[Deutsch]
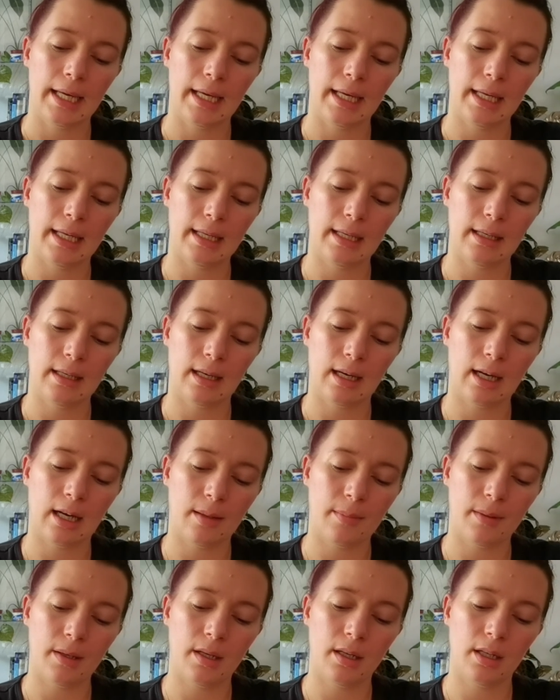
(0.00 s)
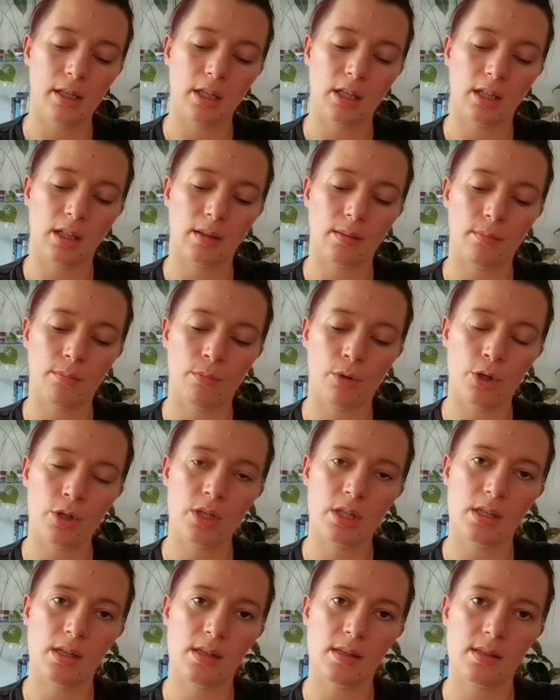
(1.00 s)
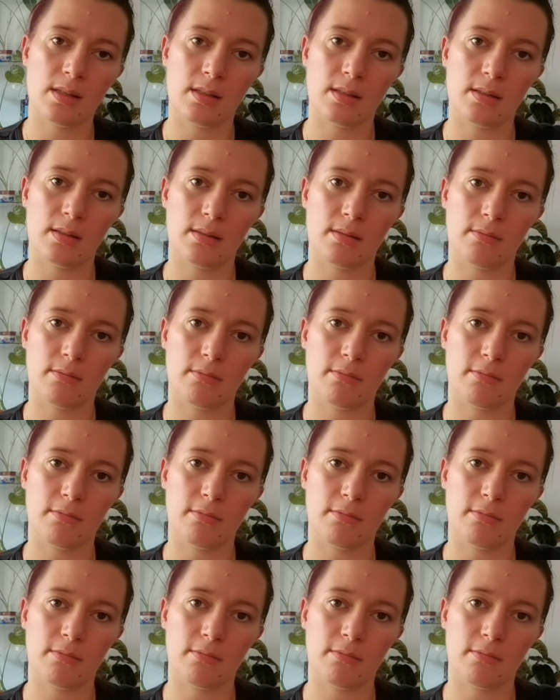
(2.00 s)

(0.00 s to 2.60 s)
Äh, aber ich möchte es